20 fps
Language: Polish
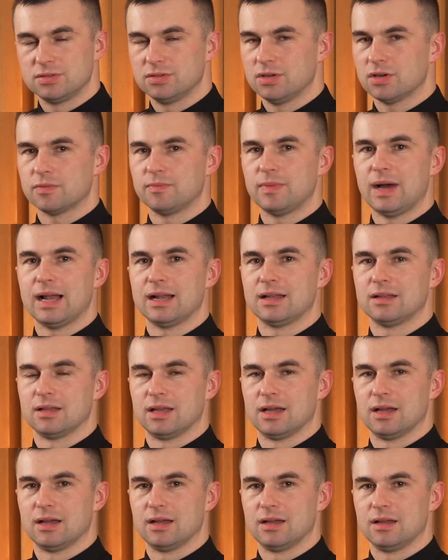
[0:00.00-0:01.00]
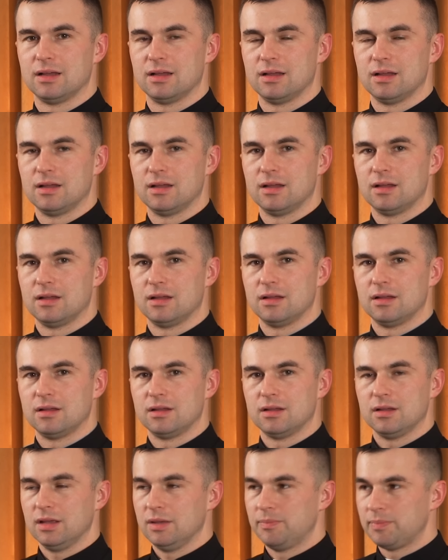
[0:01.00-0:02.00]
normalne.
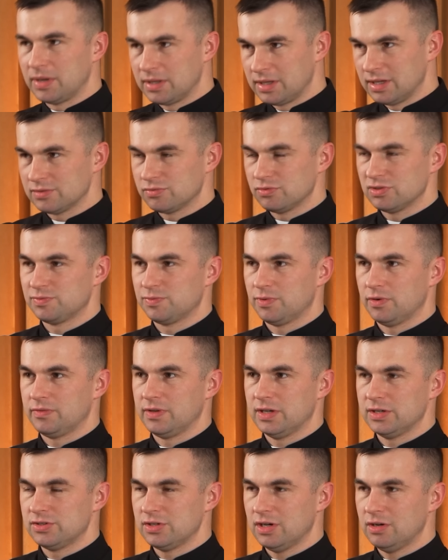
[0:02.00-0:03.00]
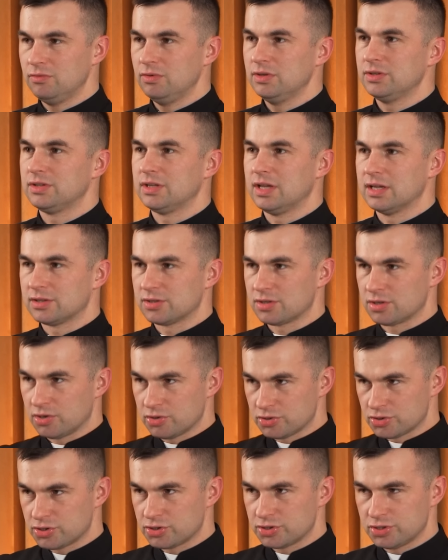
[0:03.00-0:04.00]
I Pan Jezus powiedział: Nie
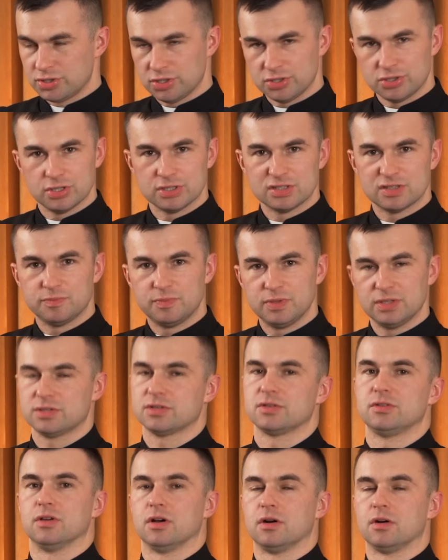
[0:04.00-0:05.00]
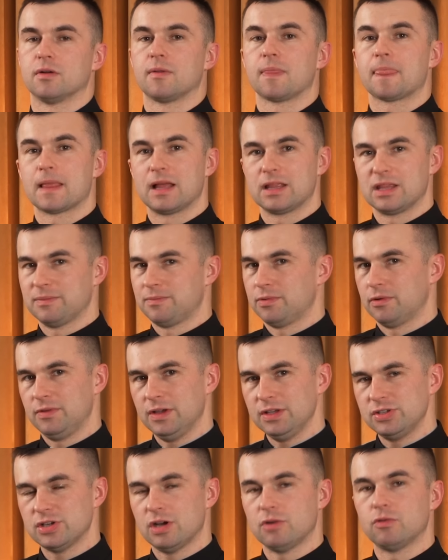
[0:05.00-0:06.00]
troszczcie się zbytnio. Nie
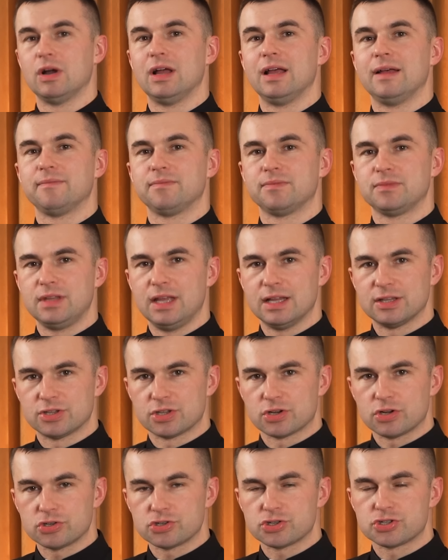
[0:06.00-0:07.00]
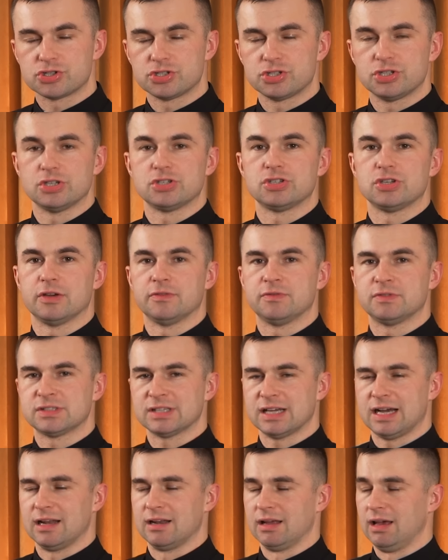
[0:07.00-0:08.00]
powiedział: Nie troszczcie się
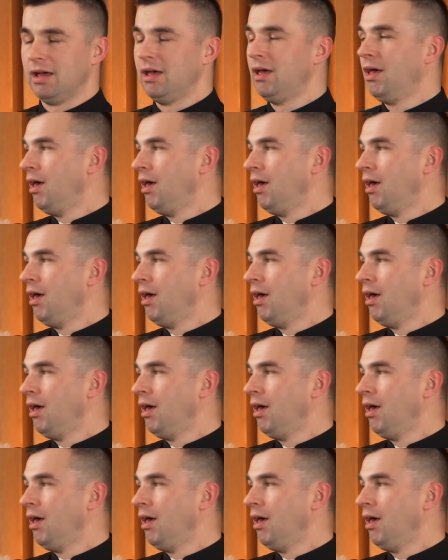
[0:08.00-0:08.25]
wcale.